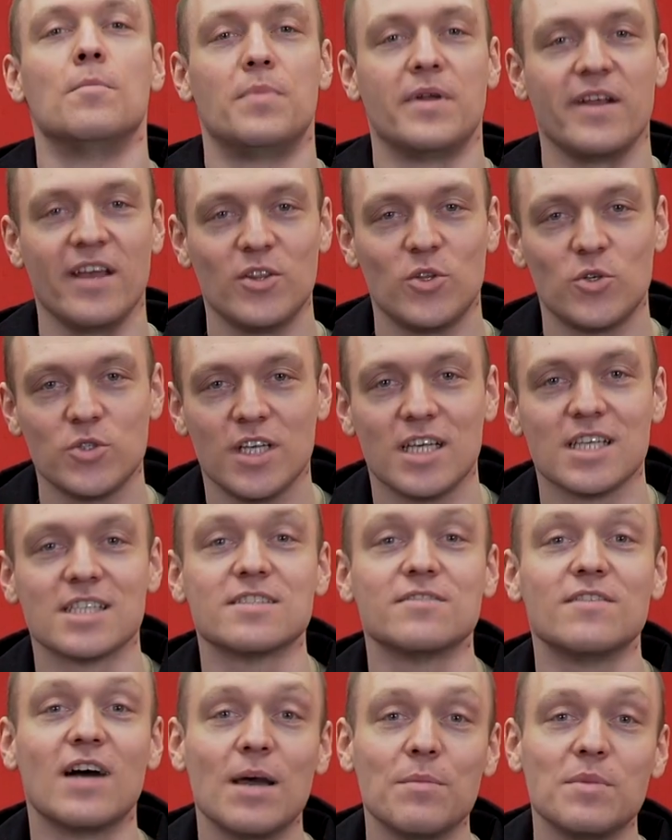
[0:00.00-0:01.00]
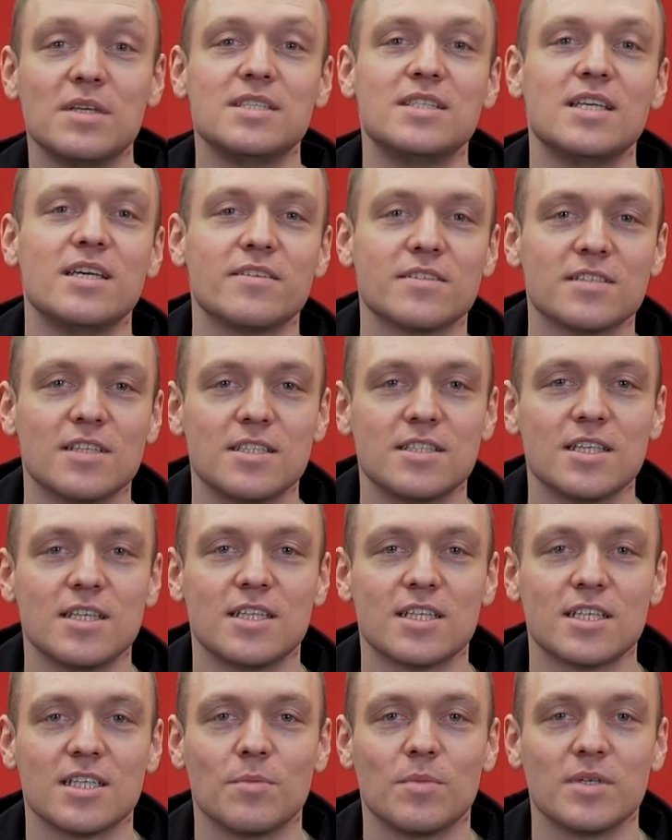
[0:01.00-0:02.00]
Привет, друзья! С вами сервисный
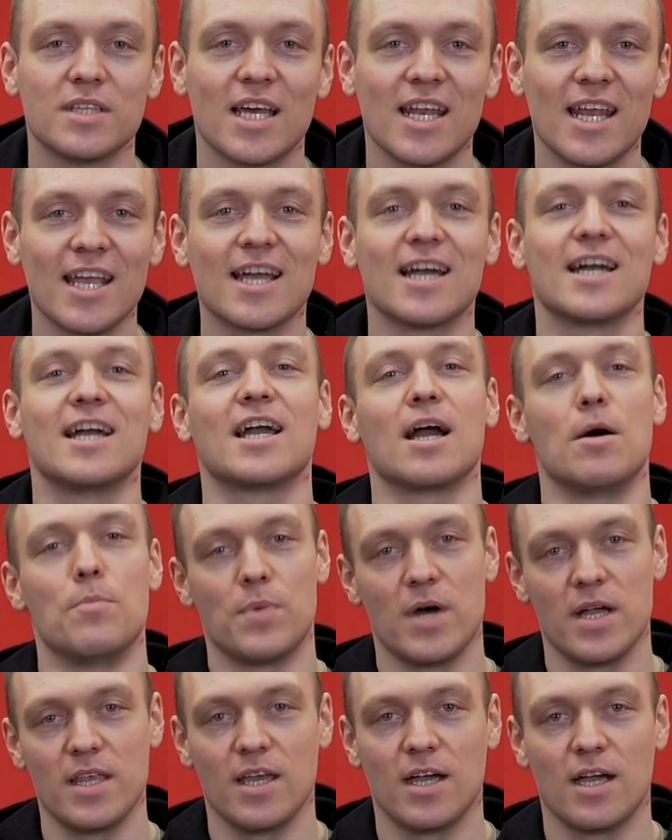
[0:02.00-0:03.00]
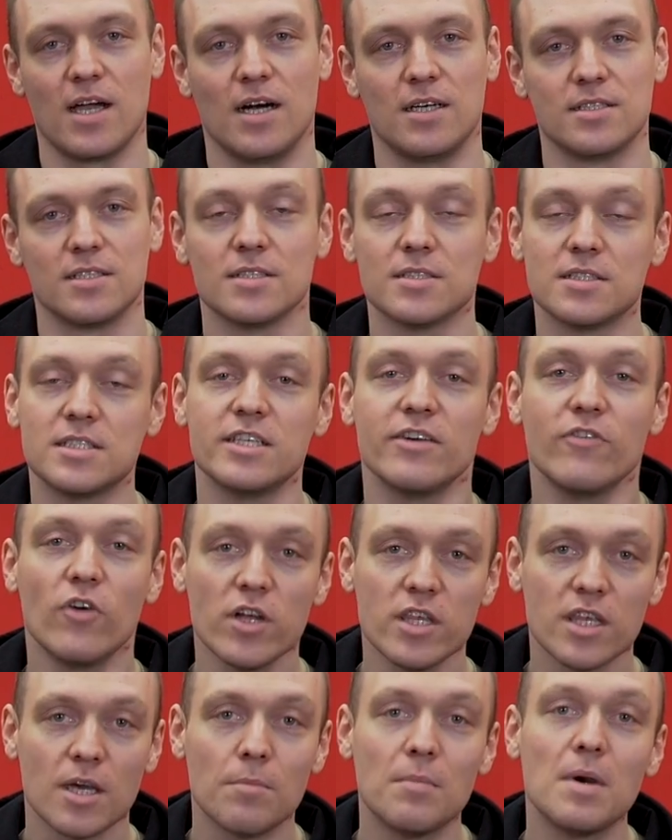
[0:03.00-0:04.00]
центр на батарейках и компания Halton.
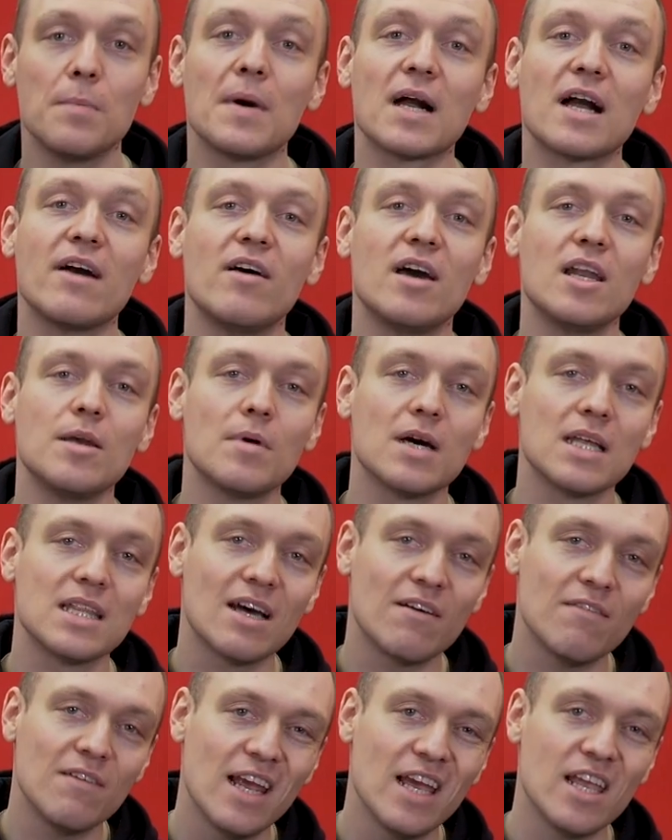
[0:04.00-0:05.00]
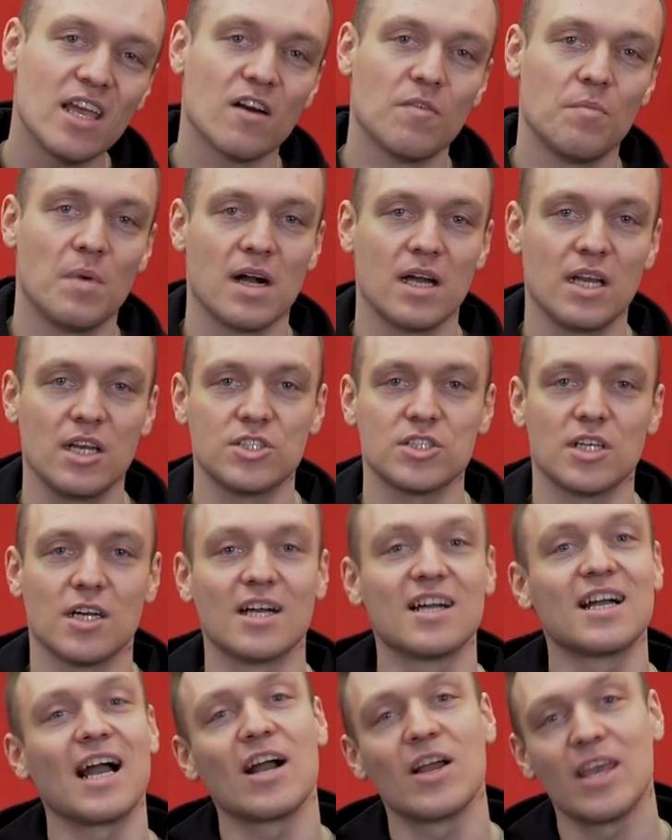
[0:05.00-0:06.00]
Сегодня мы поговорим о давлениях в
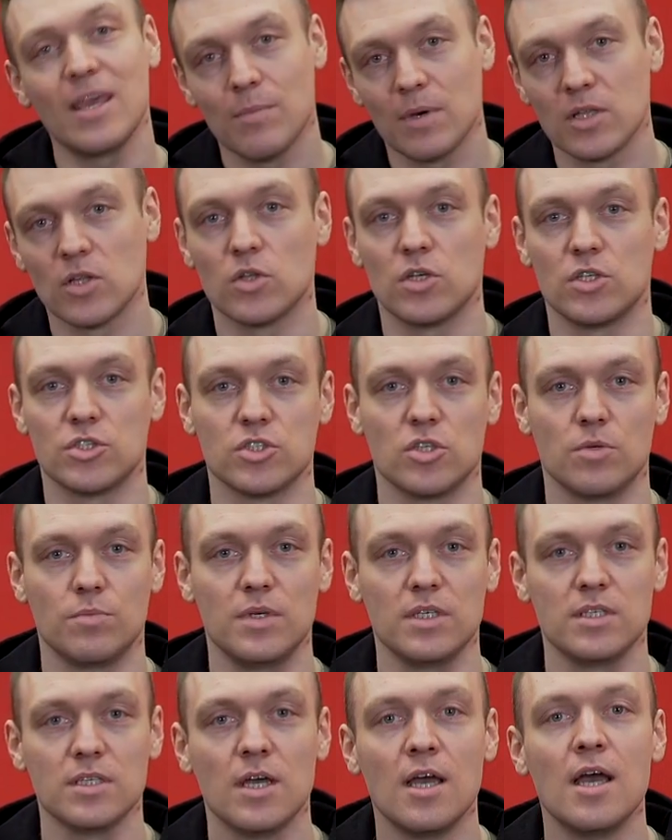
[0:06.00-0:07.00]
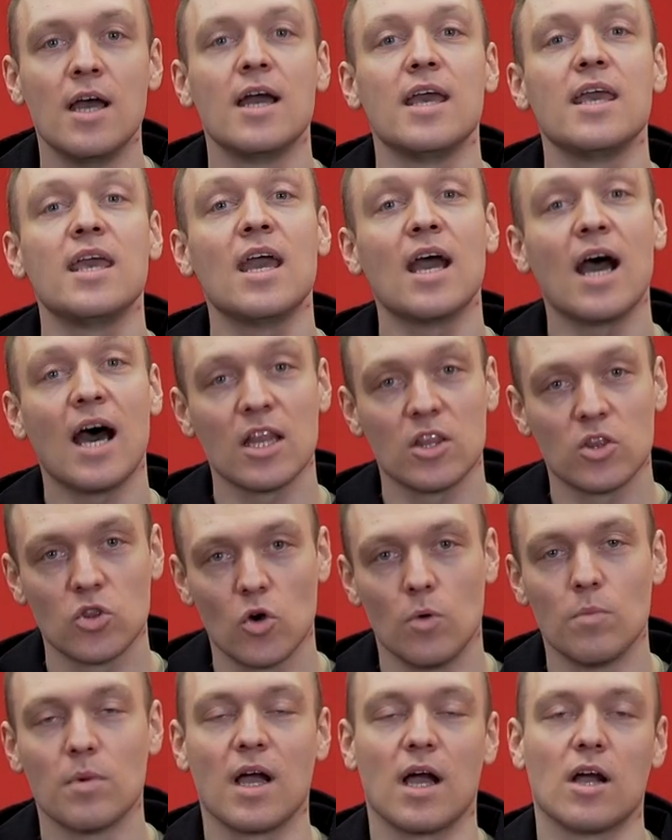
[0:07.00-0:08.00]
покрышках, каким оно должно быть, и о
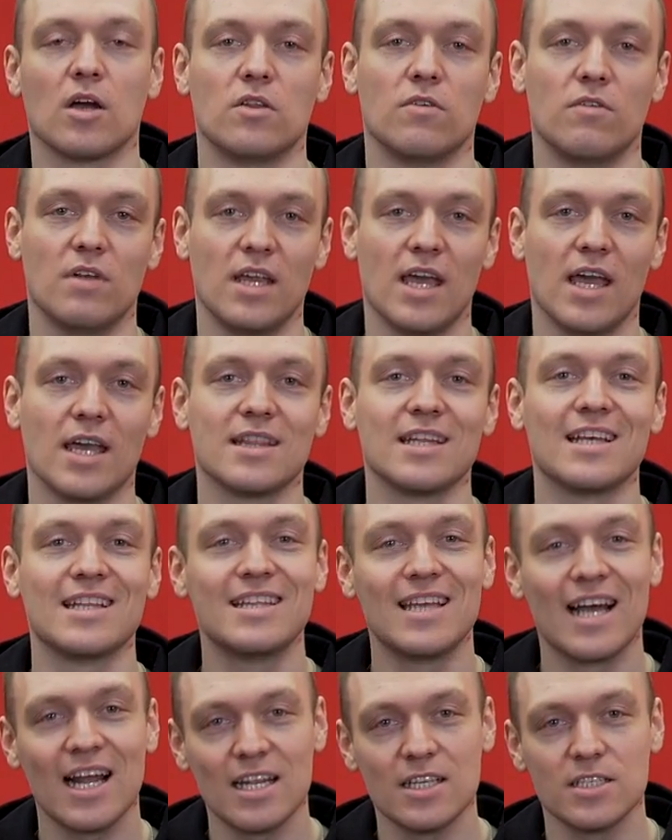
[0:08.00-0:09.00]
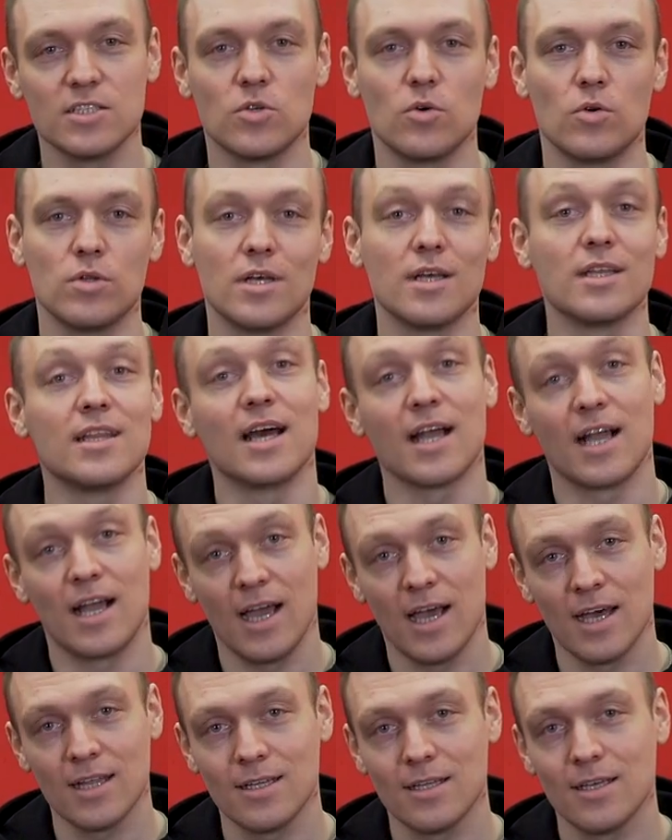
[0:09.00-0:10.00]
том, как оно влияет на дальность хода,
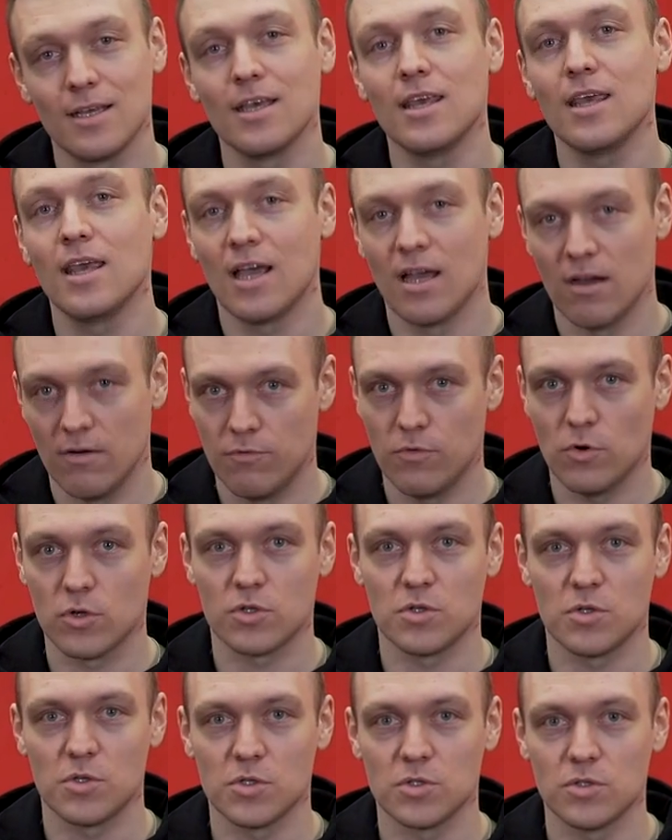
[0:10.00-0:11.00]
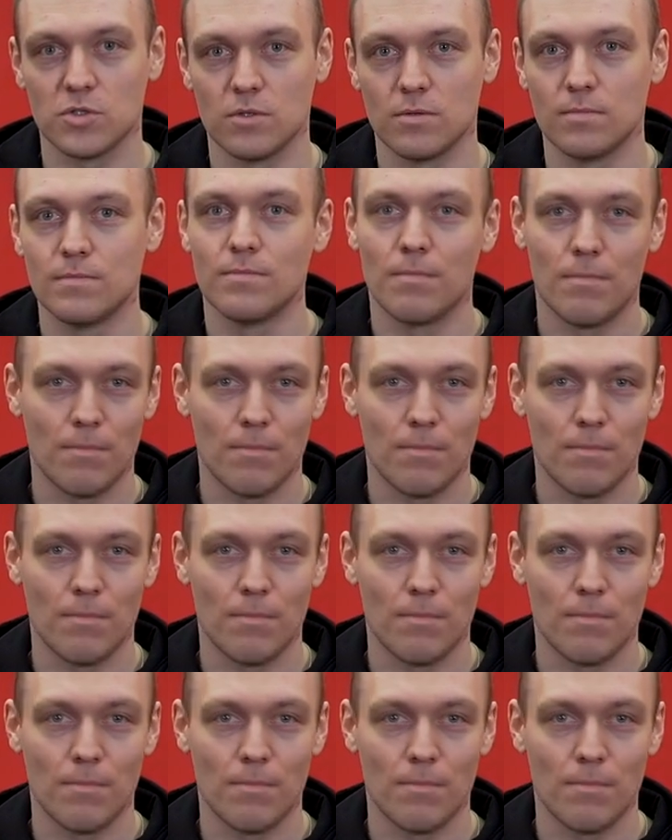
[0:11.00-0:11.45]
накат и комфортную езду.